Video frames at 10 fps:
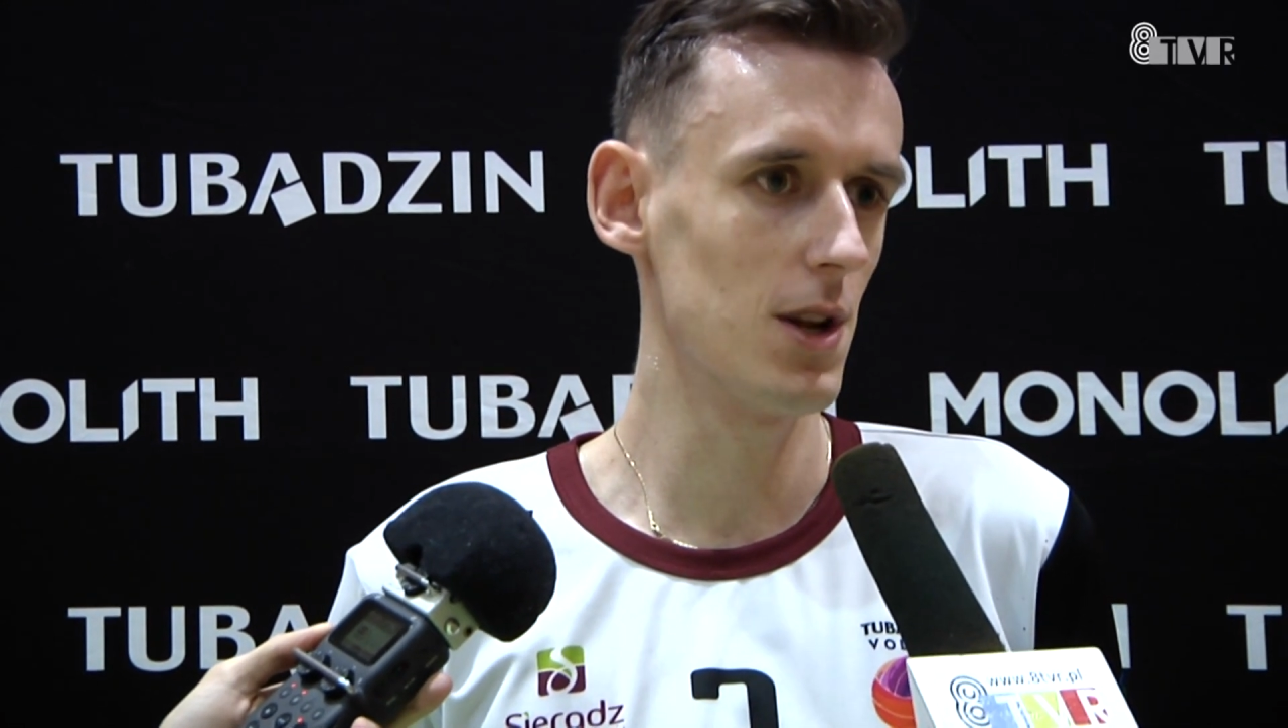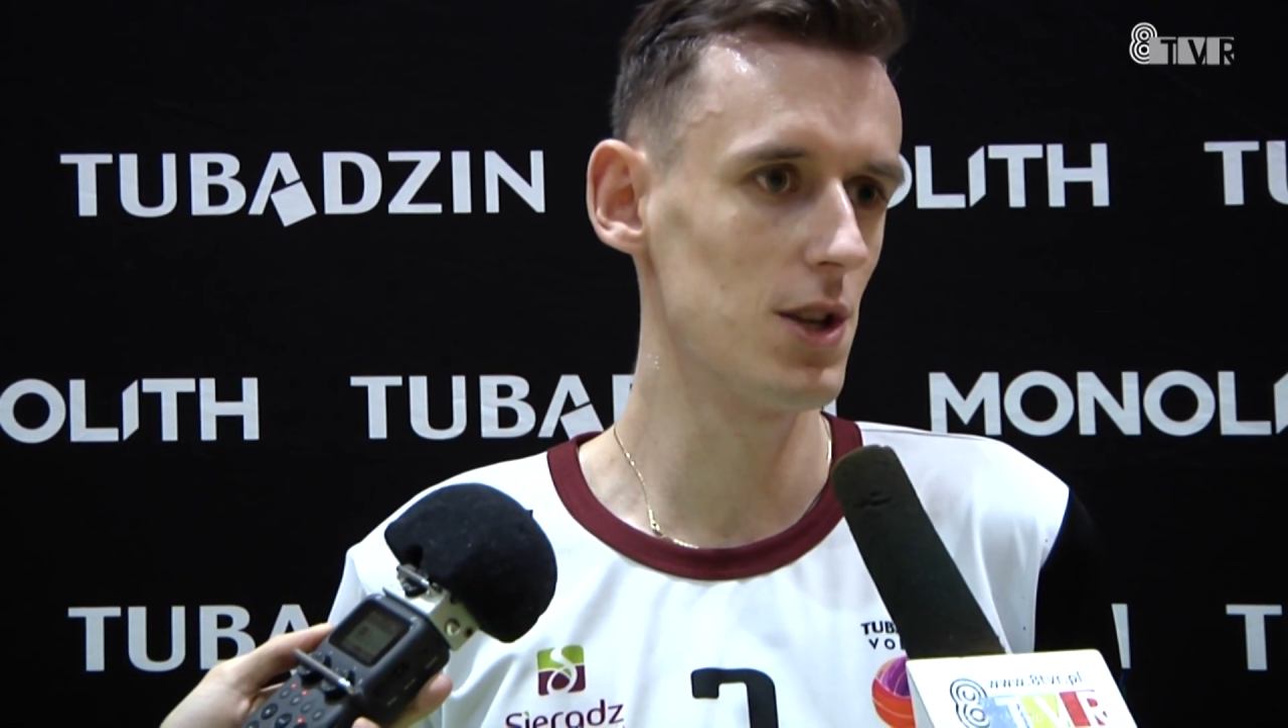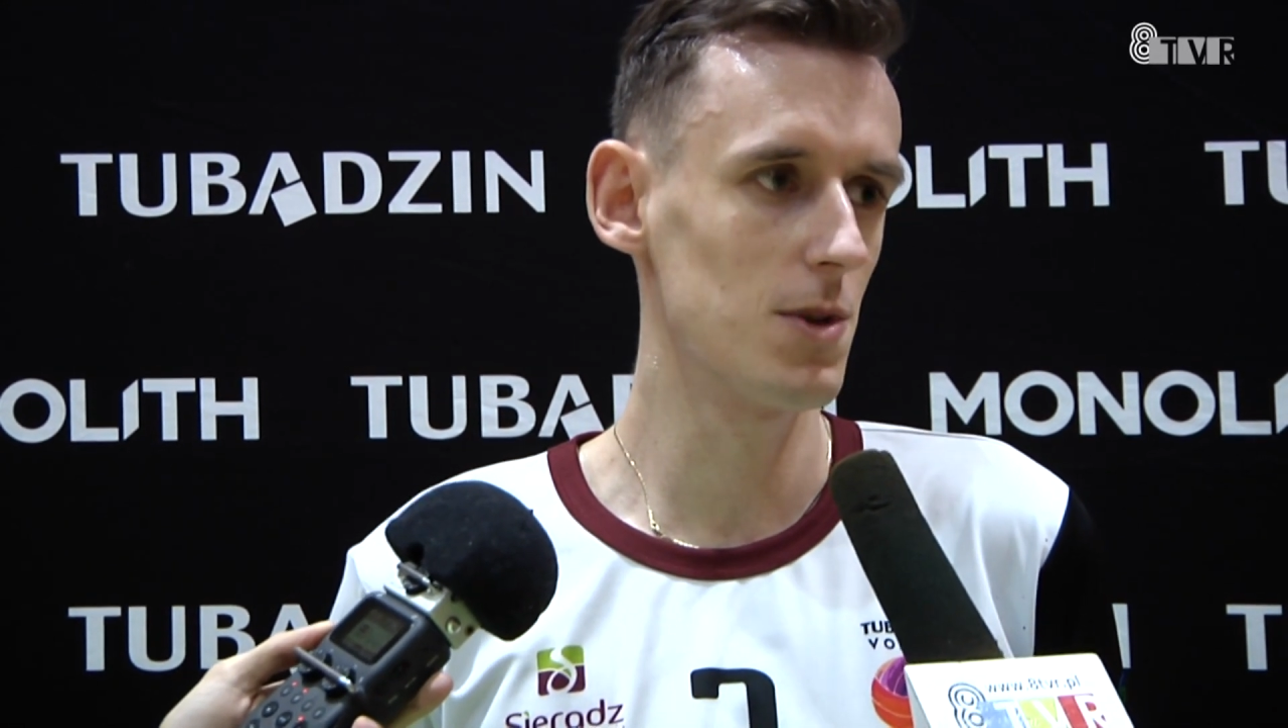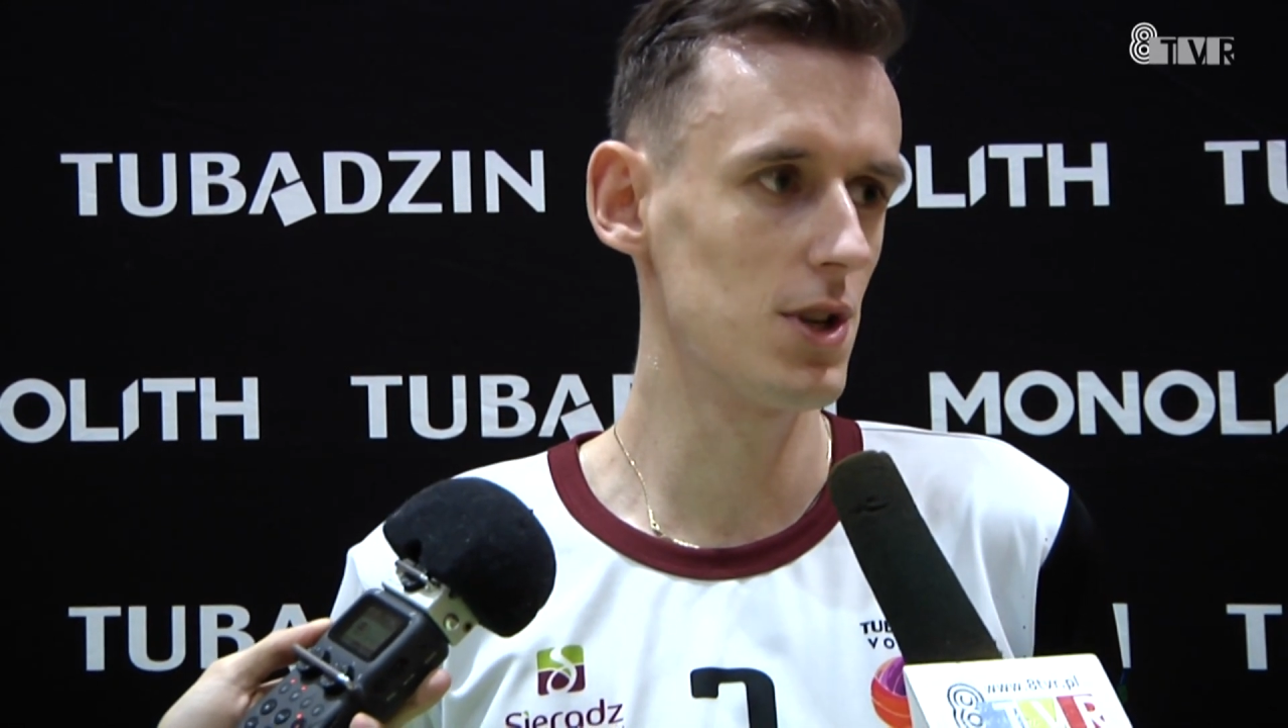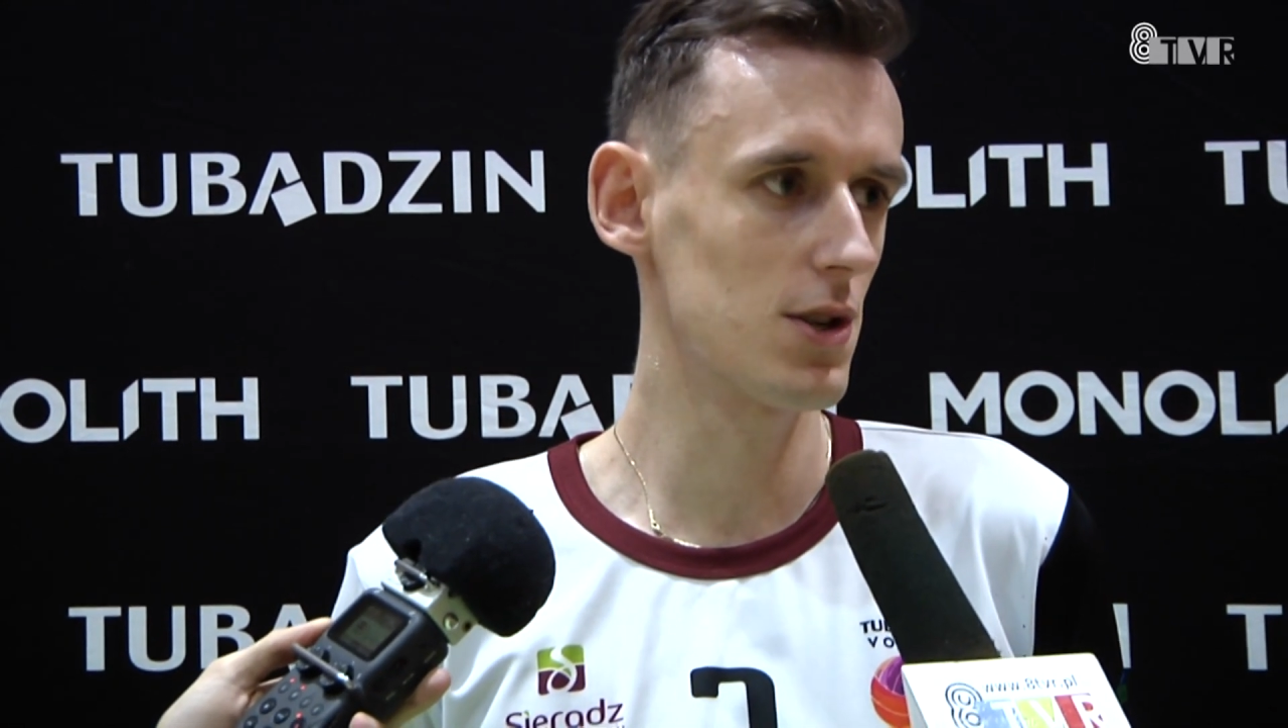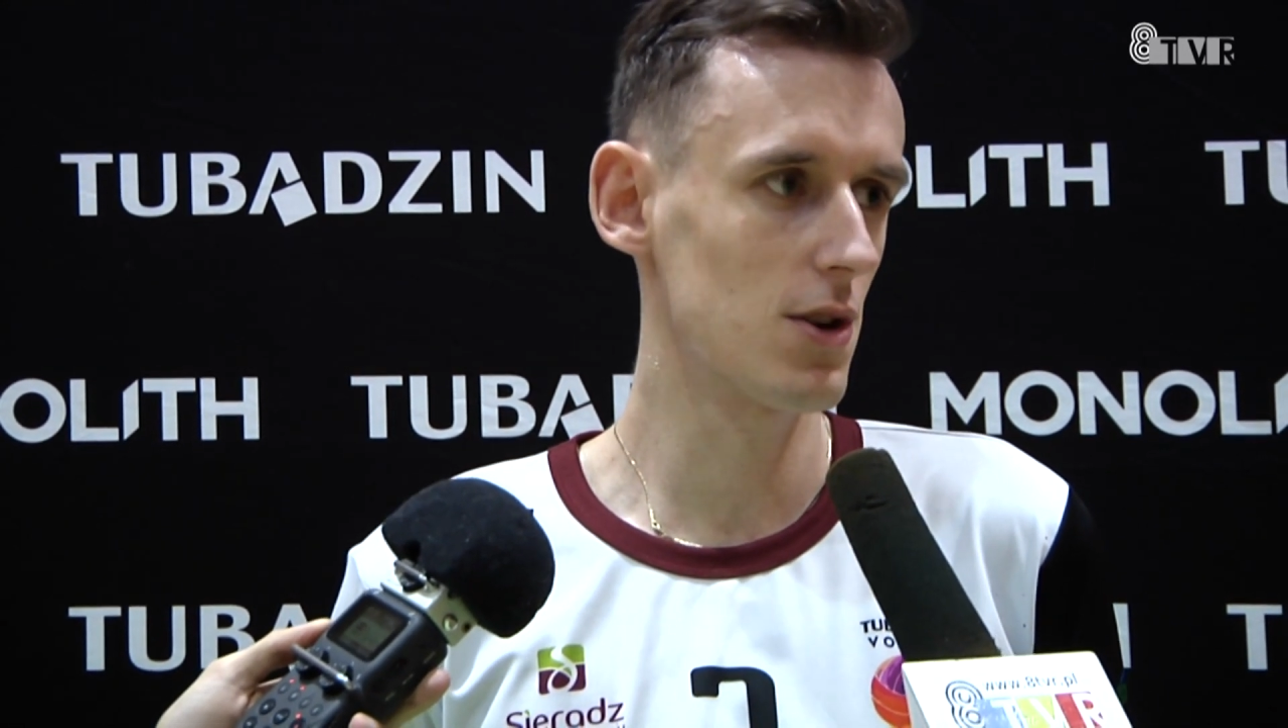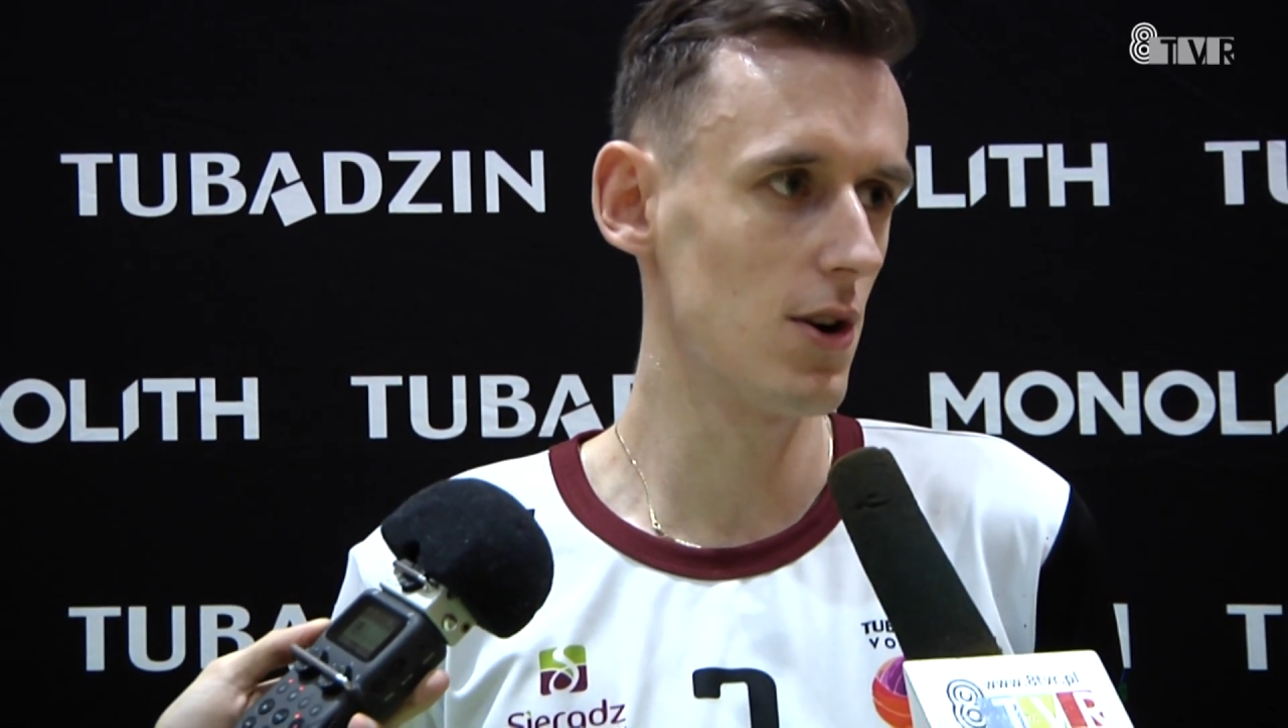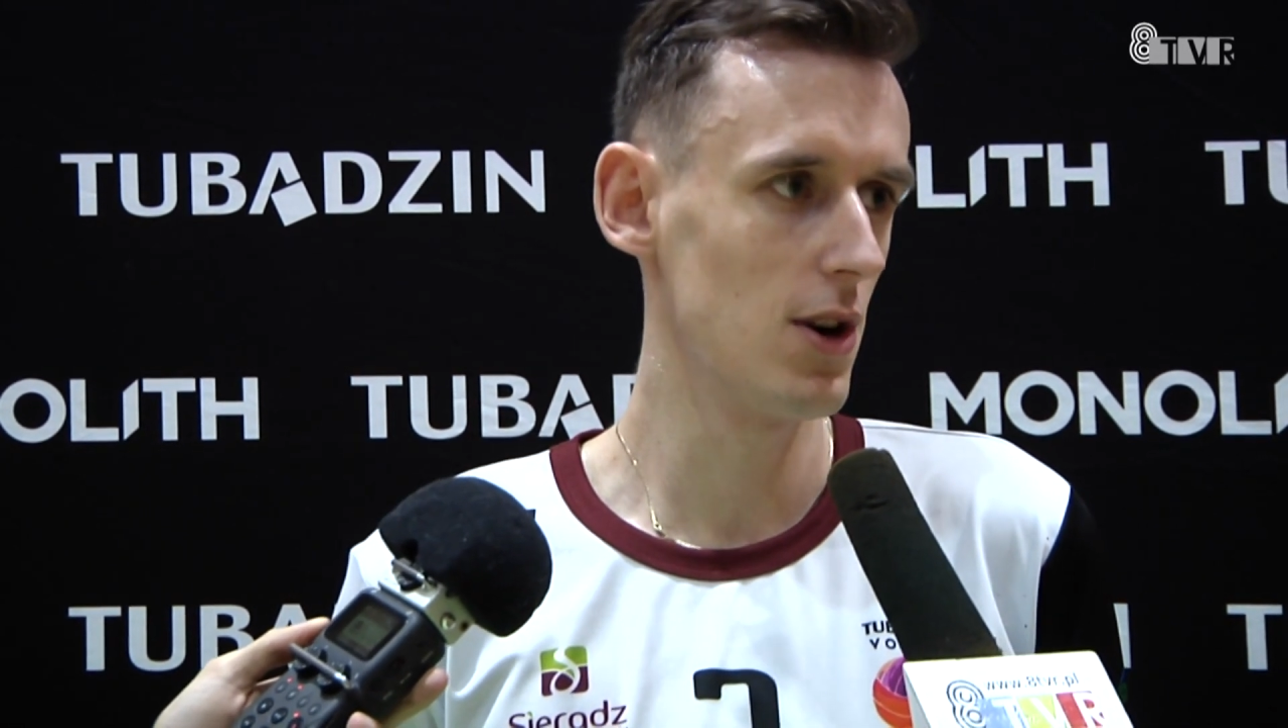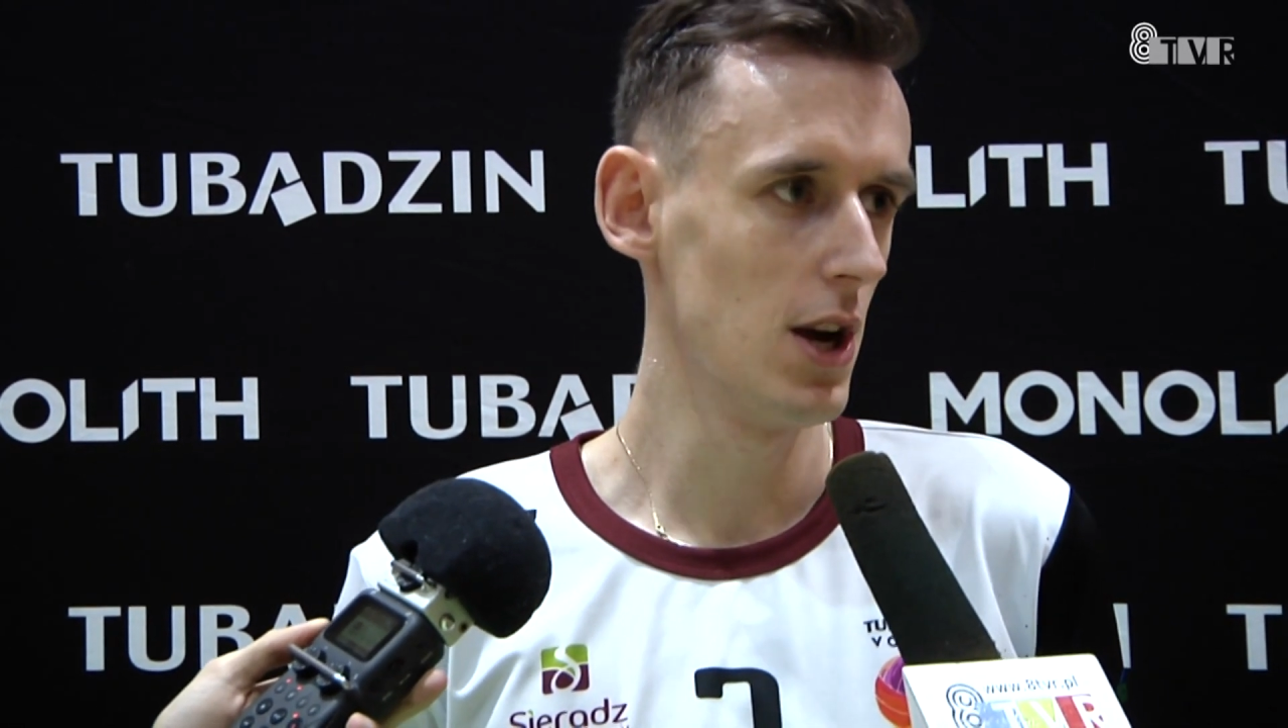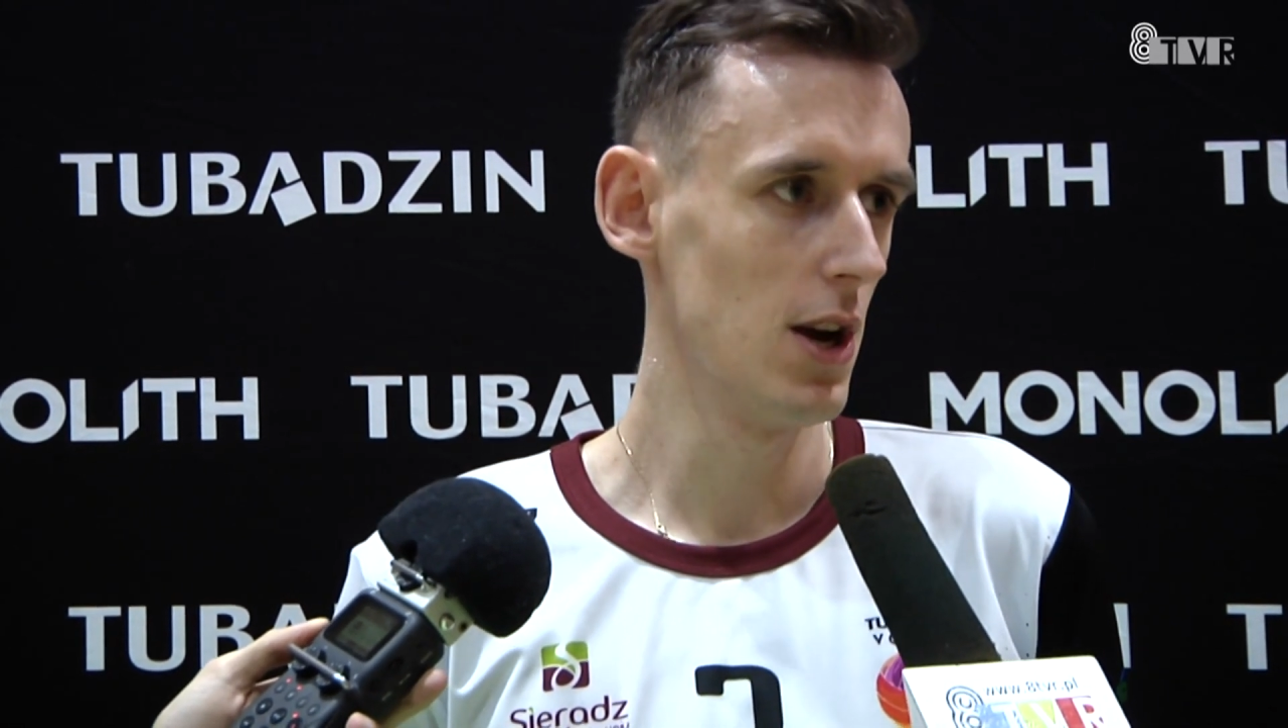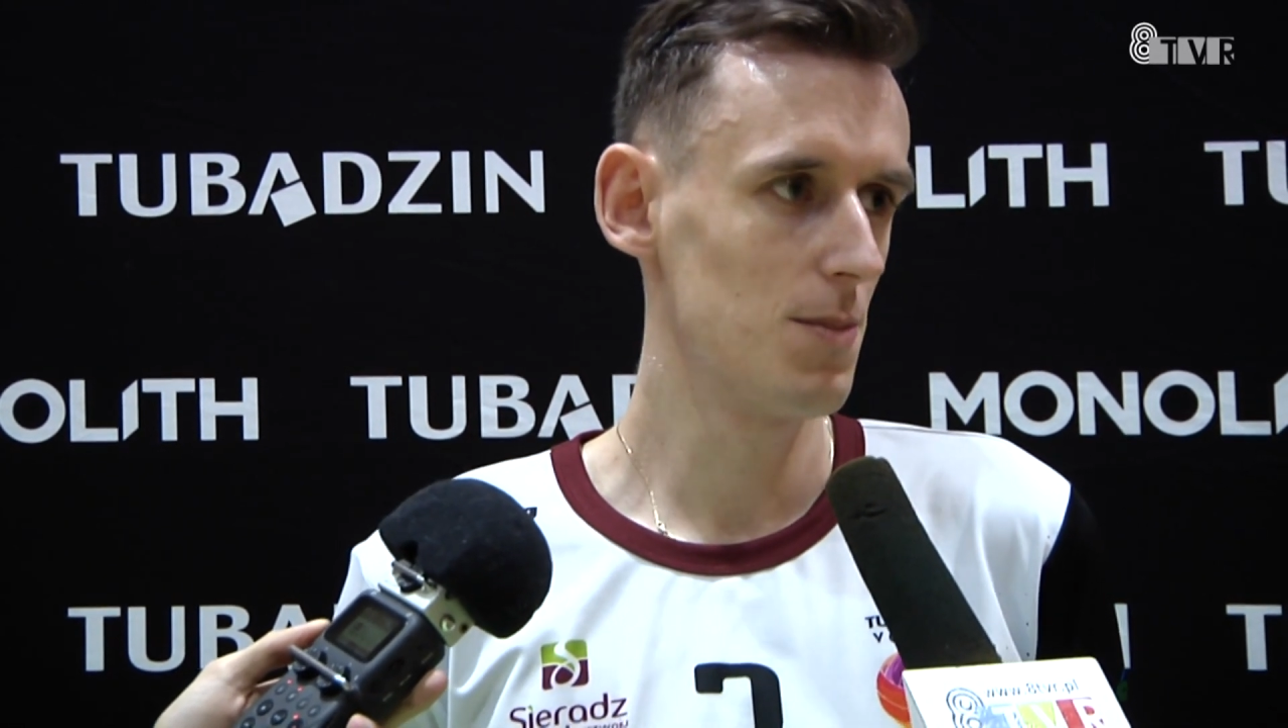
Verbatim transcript: i mieliśmy ciężko